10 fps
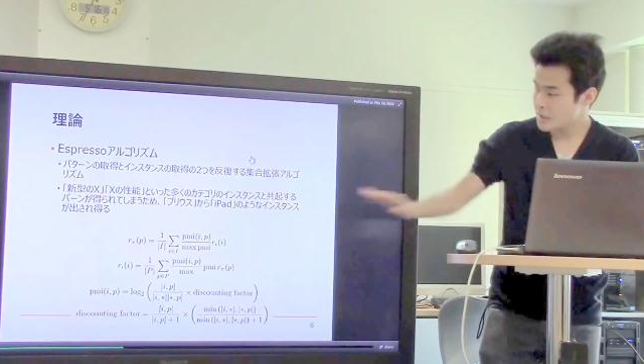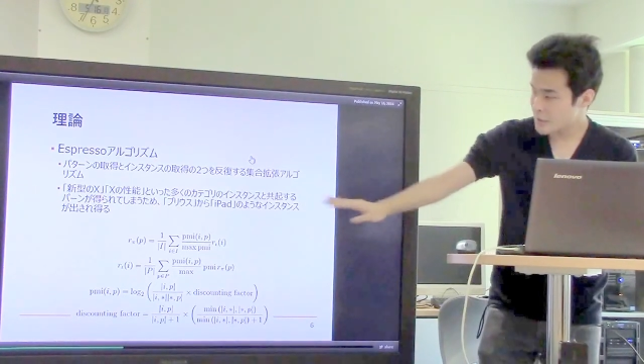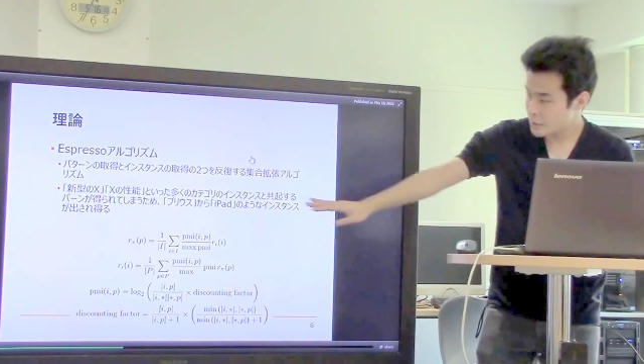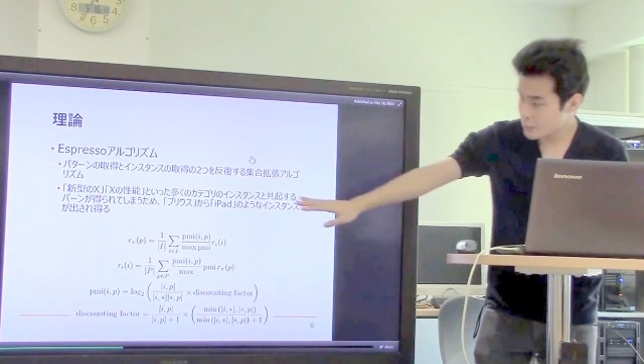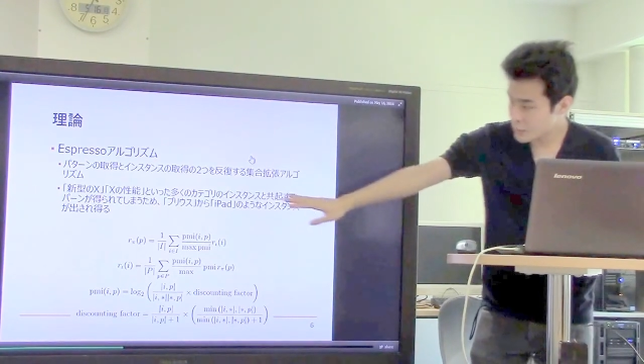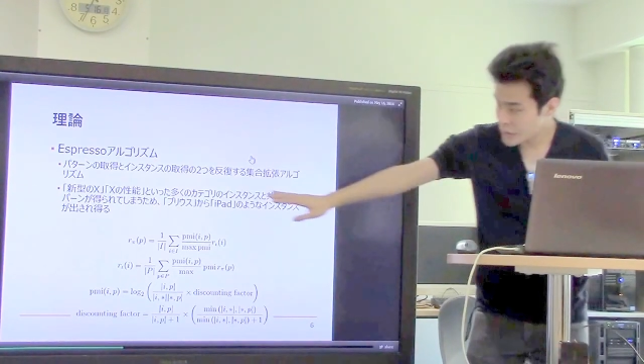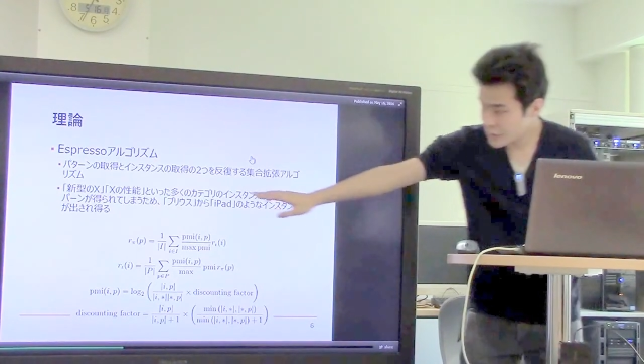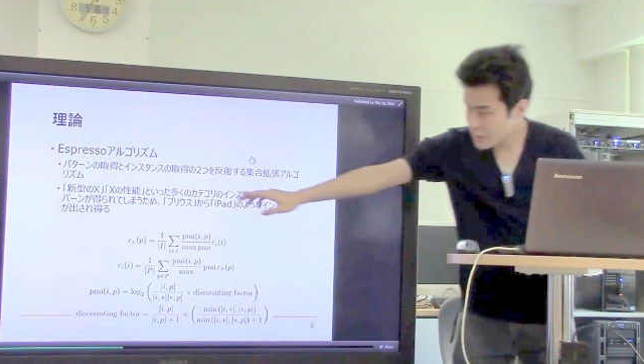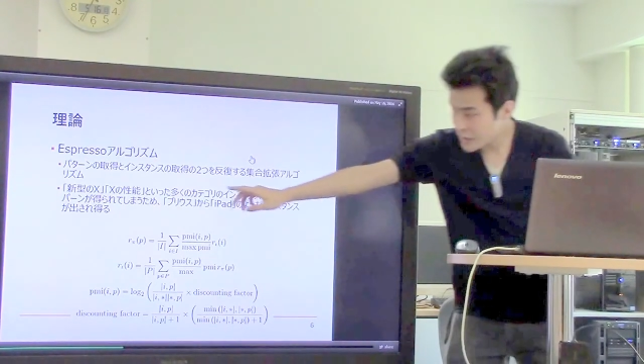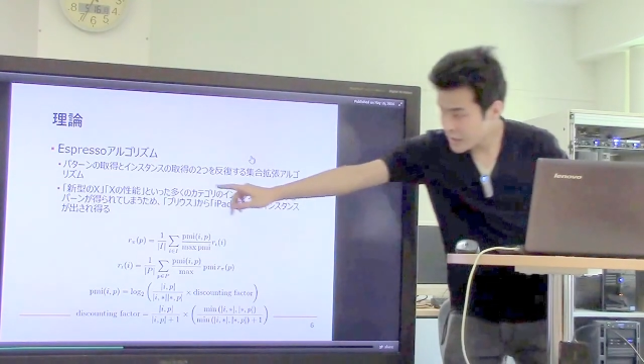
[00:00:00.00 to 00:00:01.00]
先ほども言っ
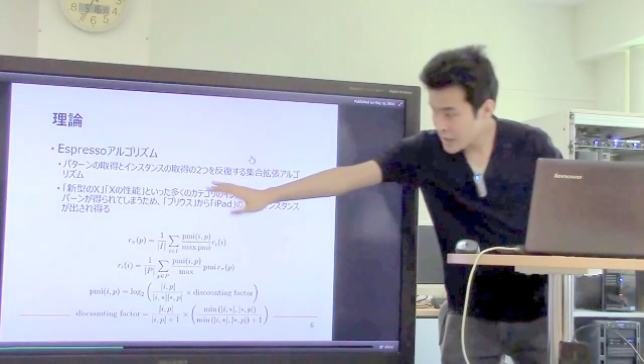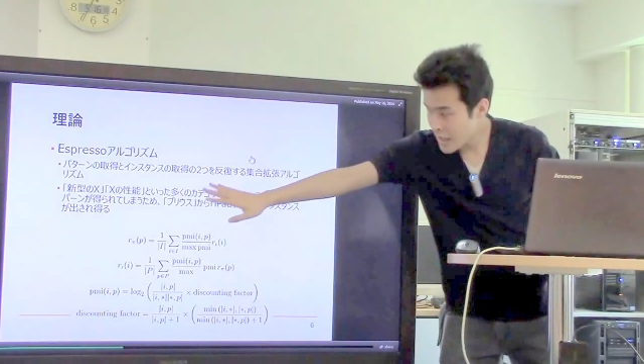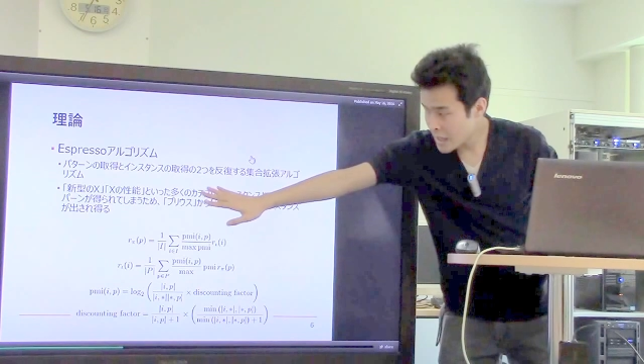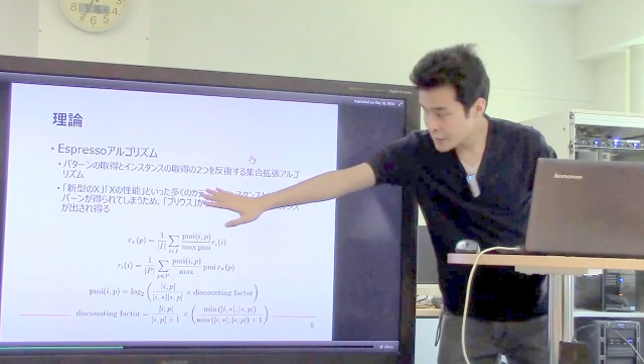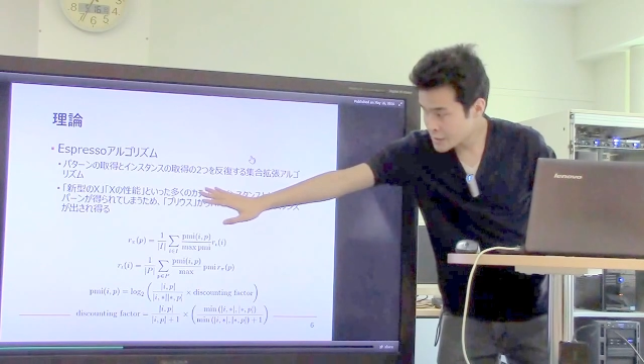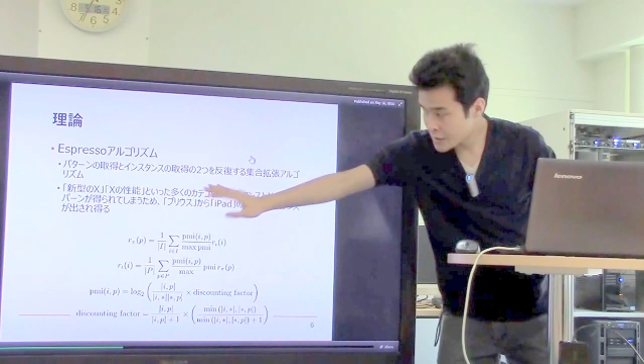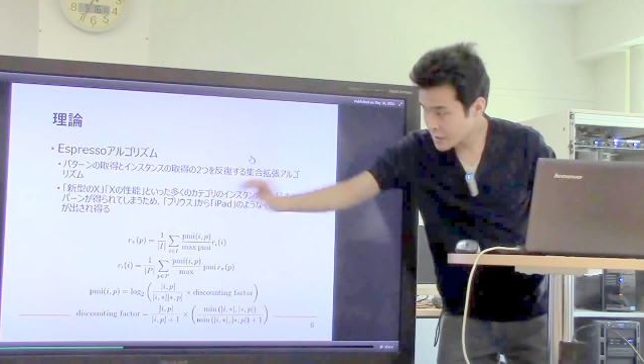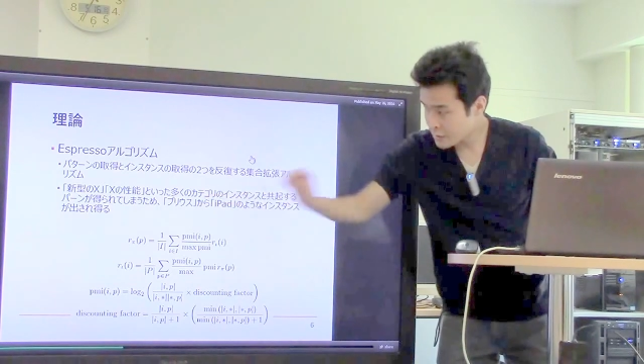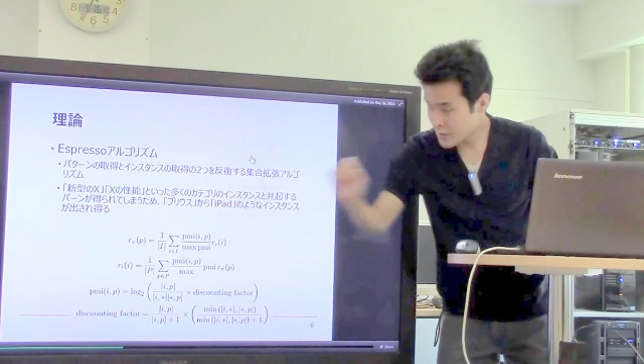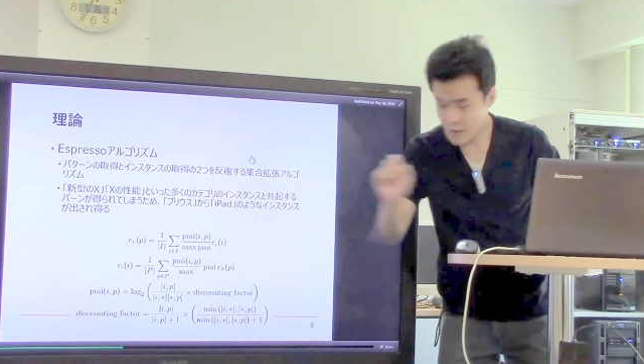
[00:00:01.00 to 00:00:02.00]
たように、えー、と新
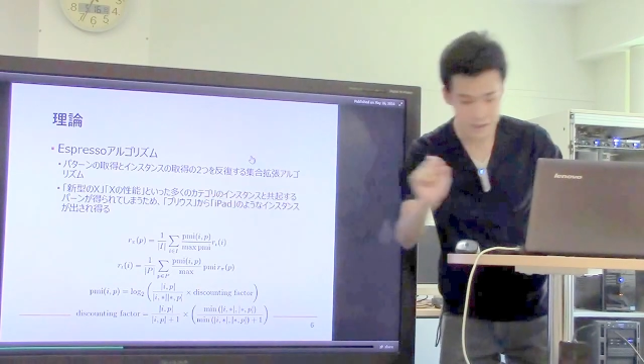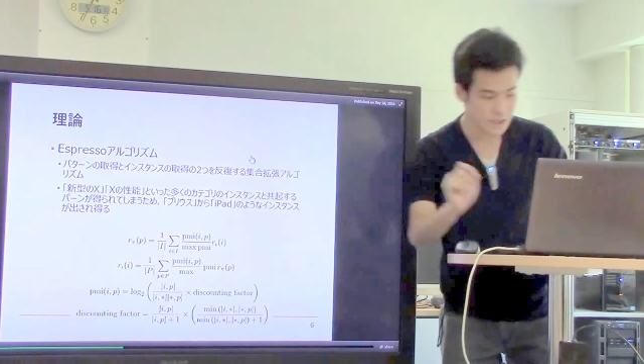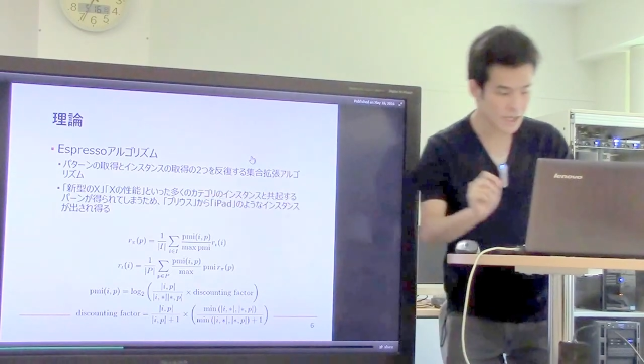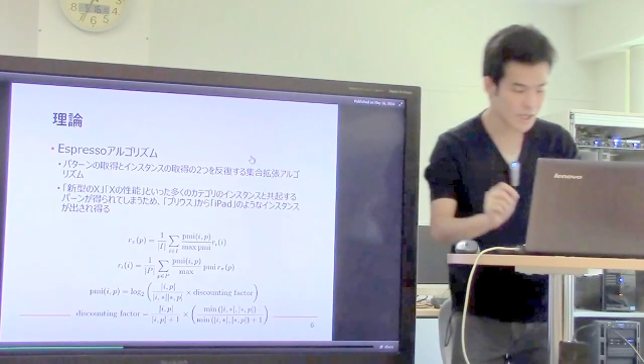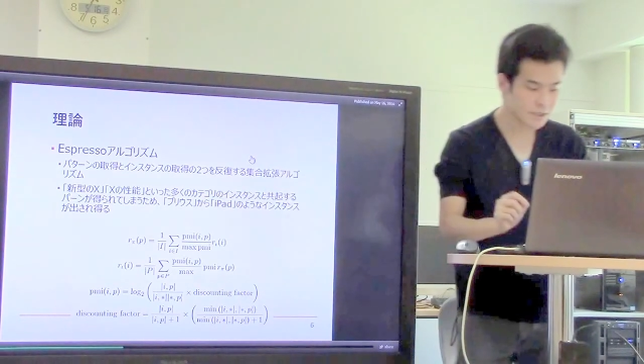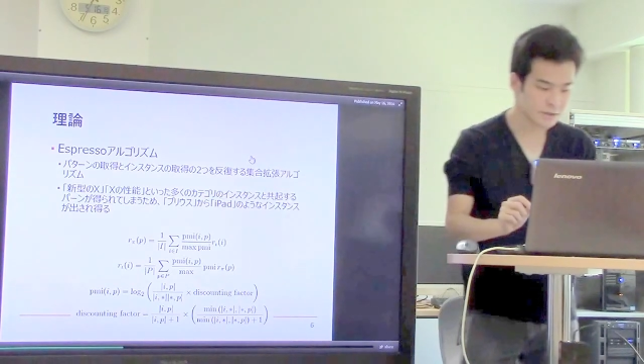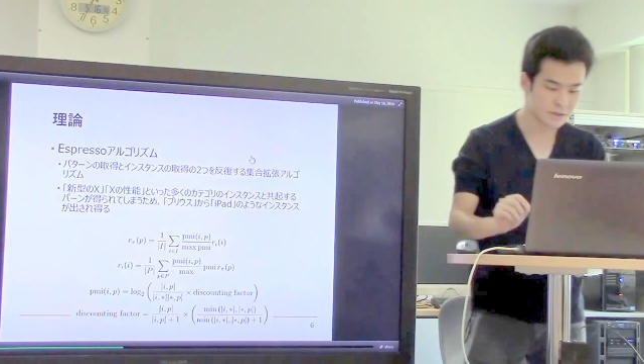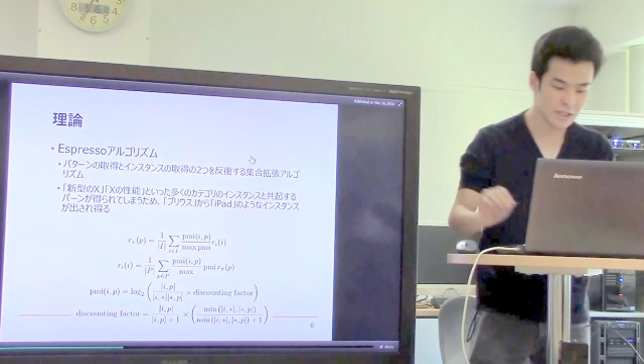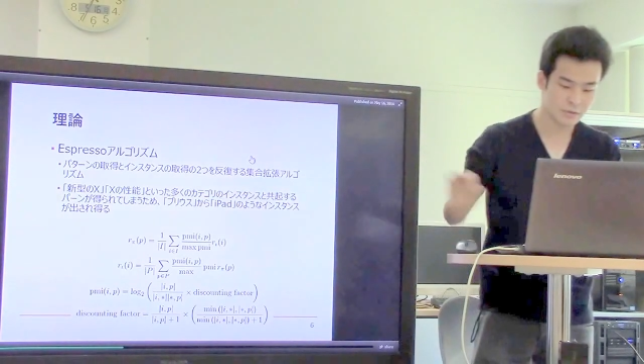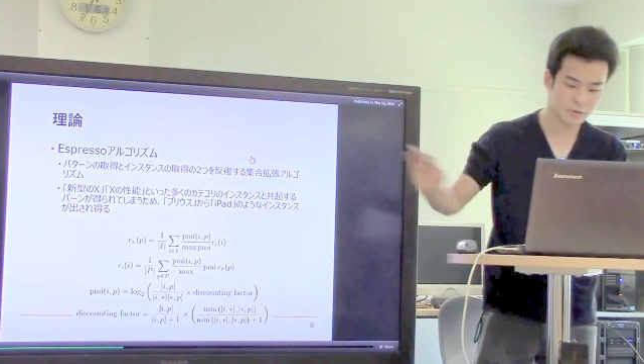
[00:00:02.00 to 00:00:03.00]
型の X や X
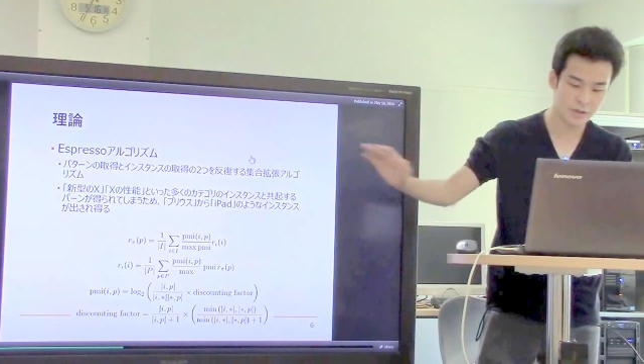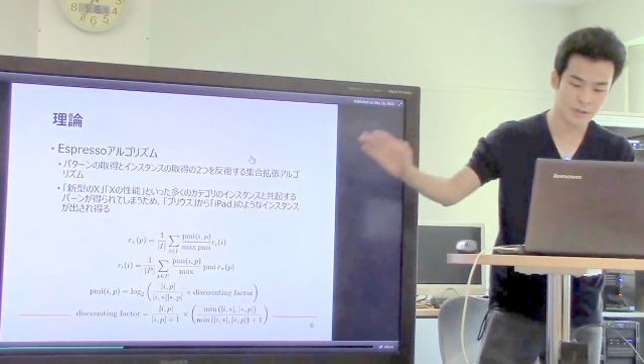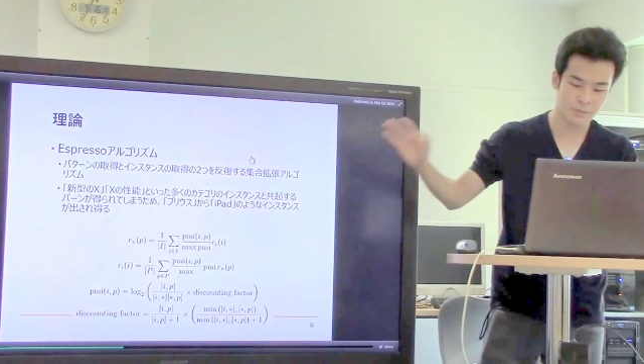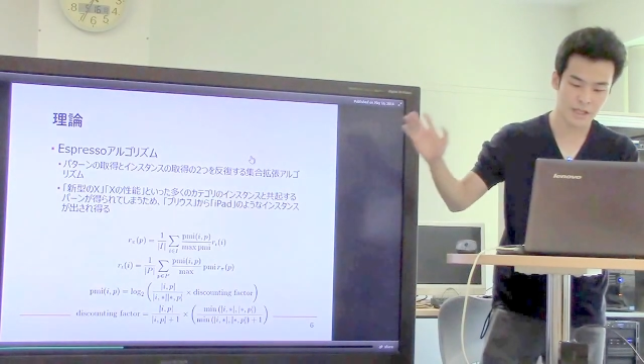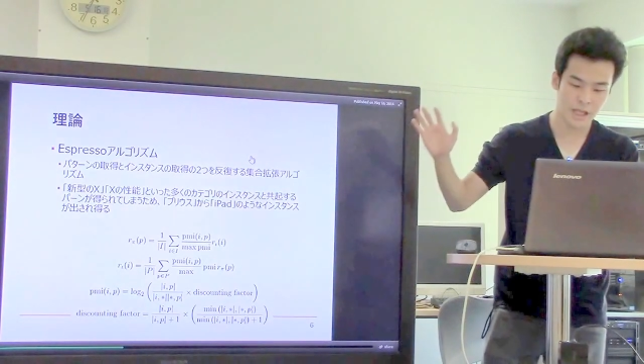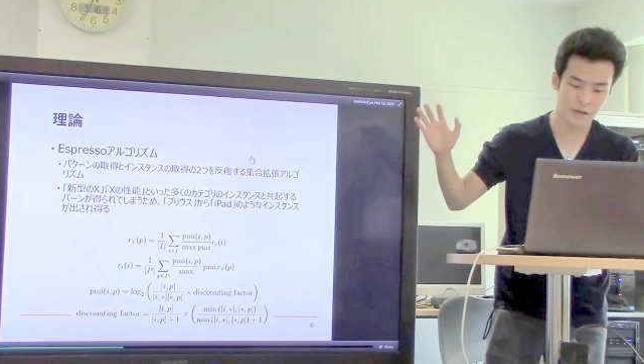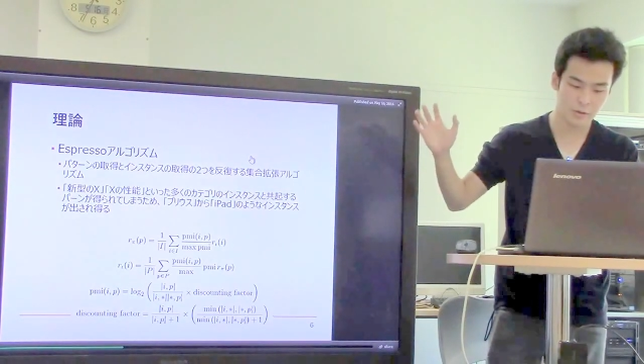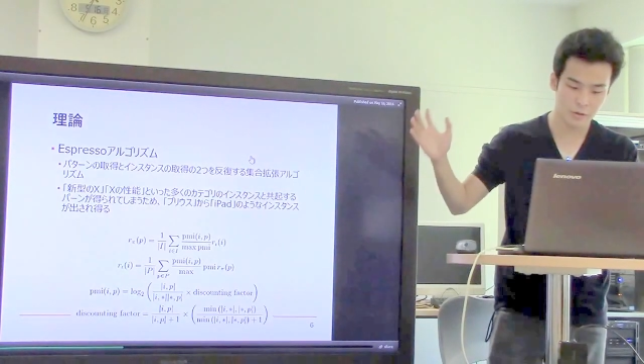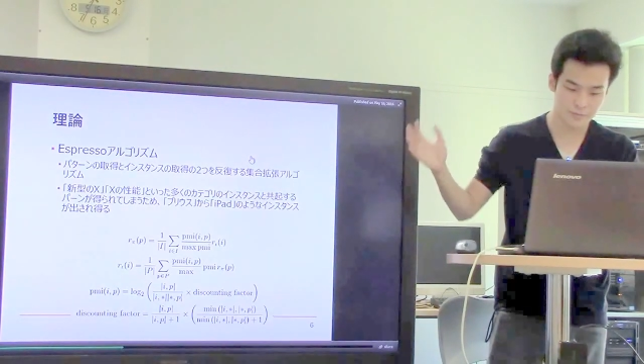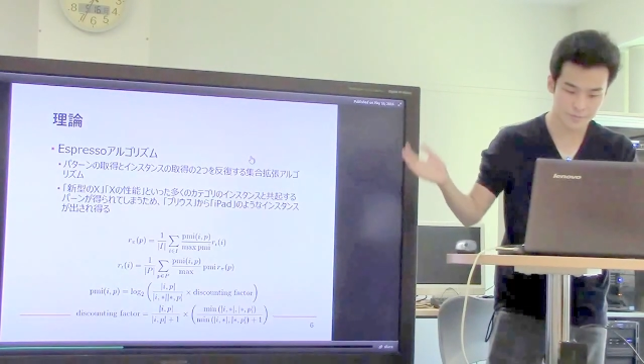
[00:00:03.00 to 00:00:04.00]
の性能といった
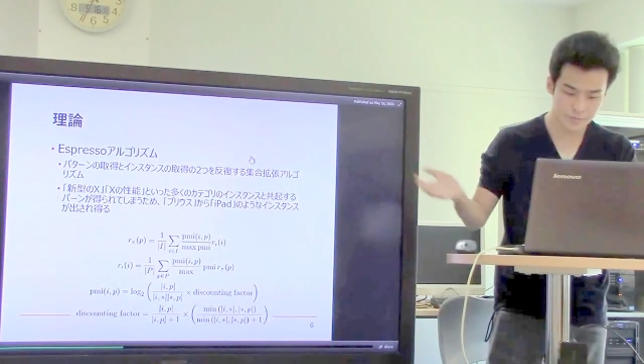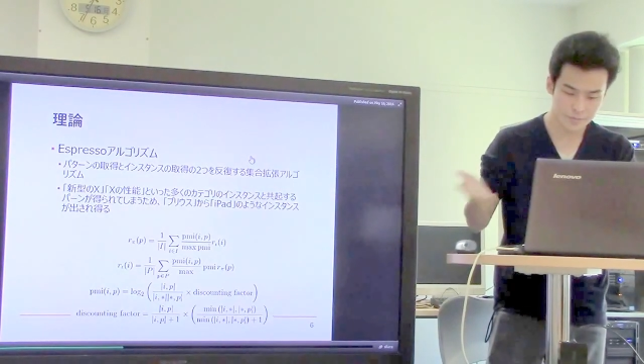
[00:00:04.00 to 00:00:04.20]
パターンを